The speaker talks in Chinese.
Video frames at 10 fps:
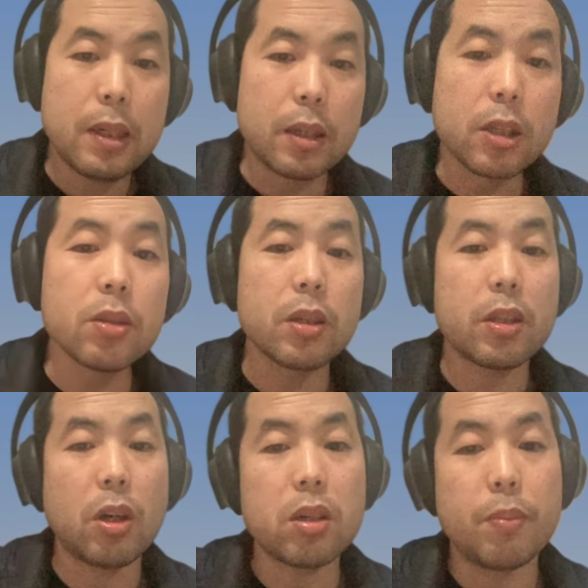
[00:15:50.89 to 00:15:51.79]
呃，政
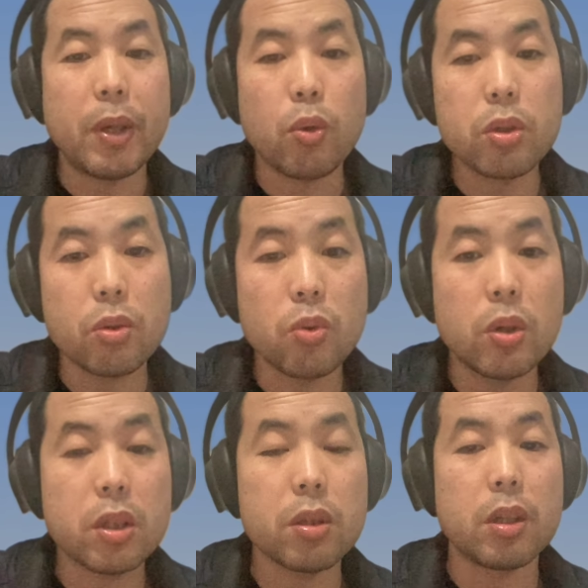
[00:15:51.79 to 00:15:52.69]
策的调整，美国是
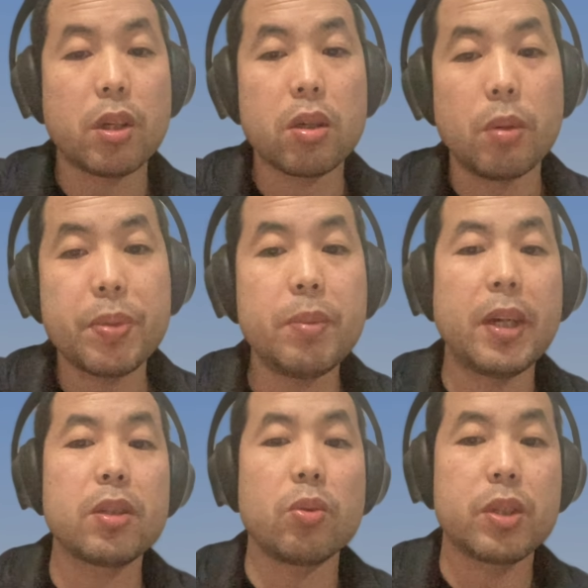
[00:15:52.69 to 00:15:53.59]
通过政策调整
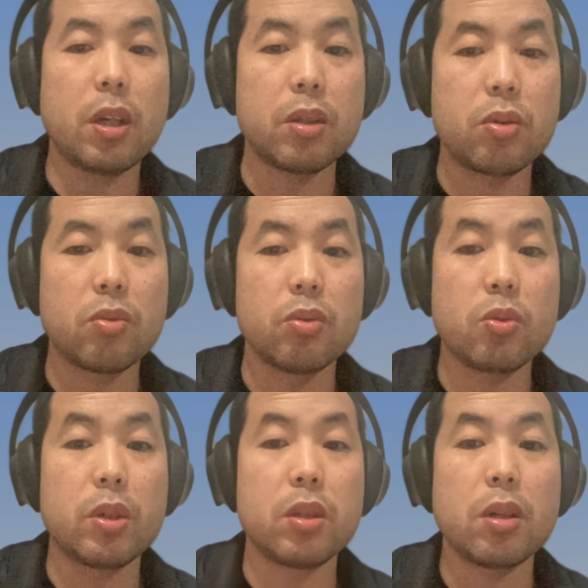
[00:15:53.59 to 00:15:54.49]
避免走向这
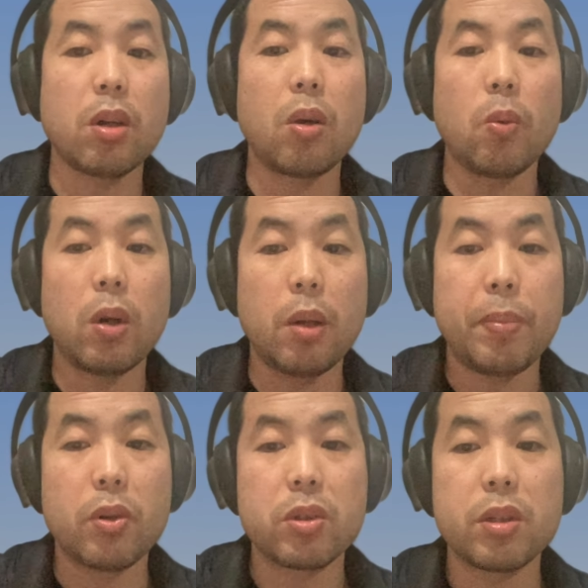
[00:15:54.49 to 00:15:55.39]
种左倾的道路
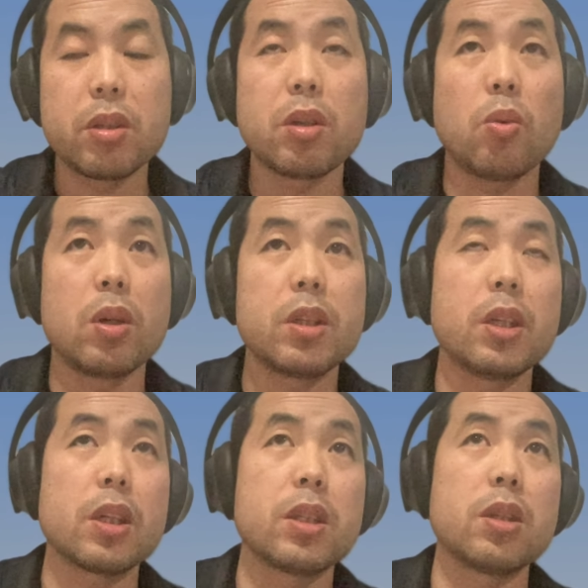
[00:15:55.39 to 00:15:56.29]
啊，保持经济活
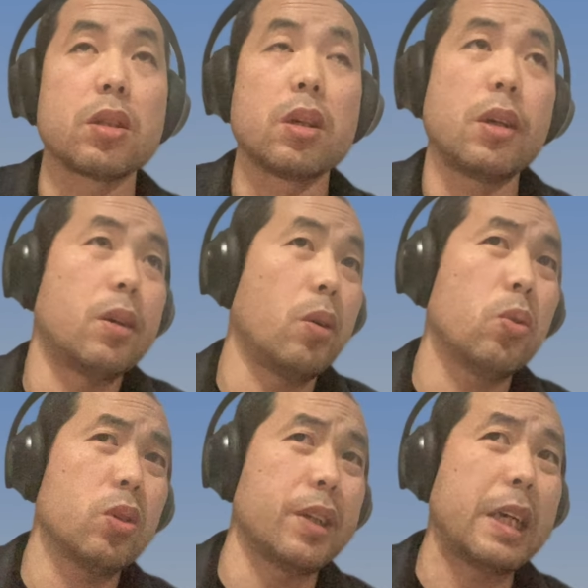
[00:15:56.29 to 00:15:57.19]
力的一个竞争。
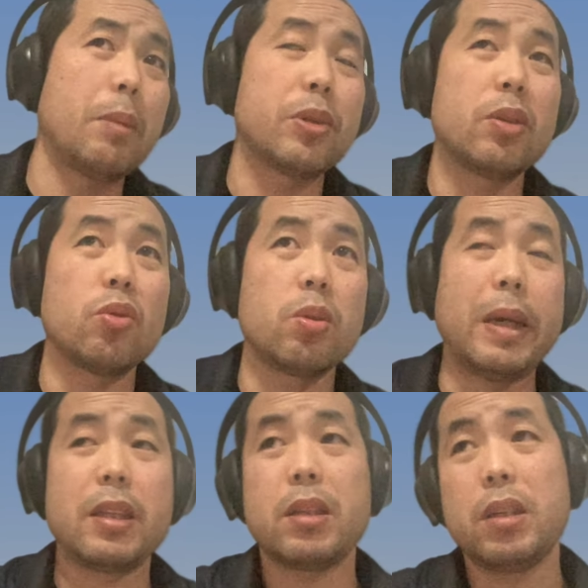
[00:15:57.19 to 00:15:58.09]
欧洲也差不太多
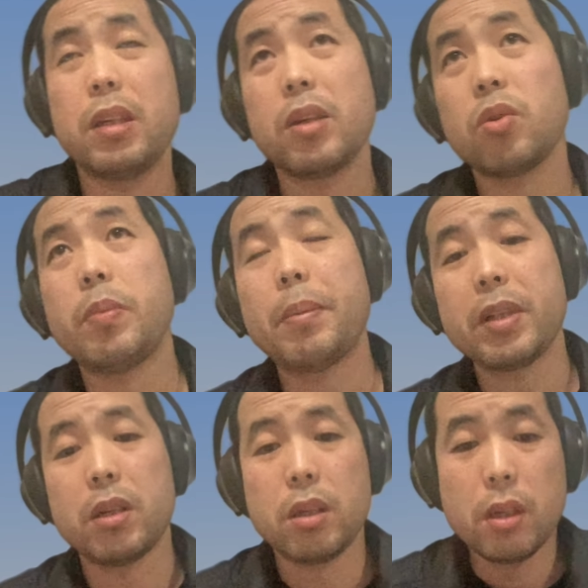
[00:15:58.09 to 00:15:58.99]
对吧？也就是
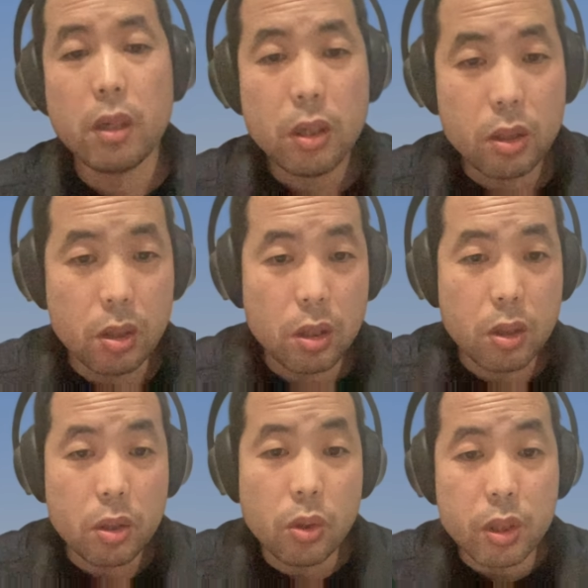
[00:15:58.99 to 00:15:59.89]
慢慢的
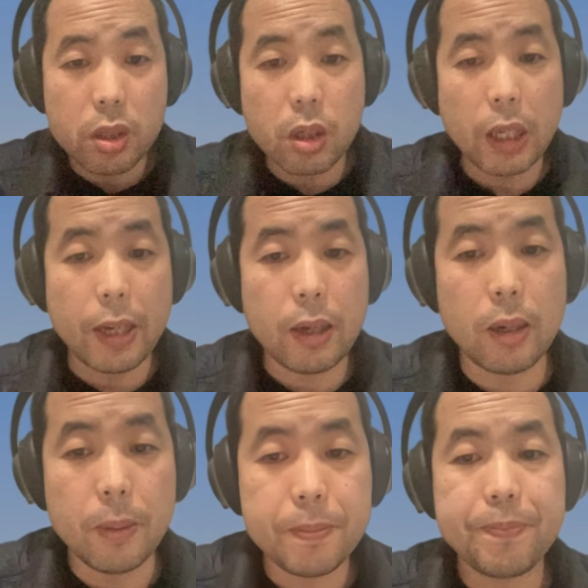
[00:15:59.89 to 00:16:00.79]
右倾上
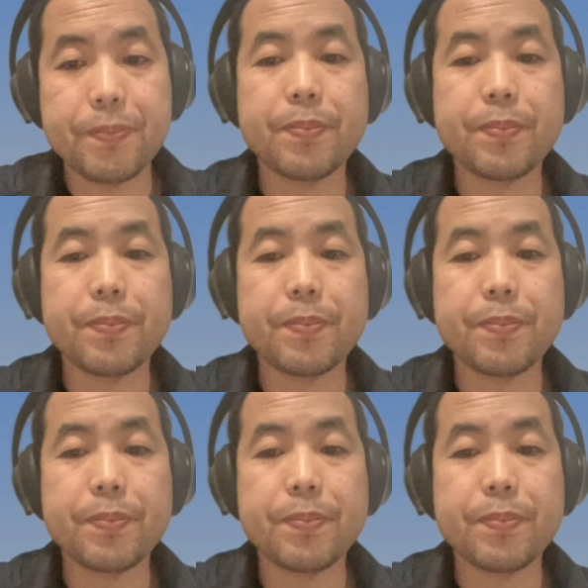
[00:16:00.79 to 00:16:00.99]
台啊。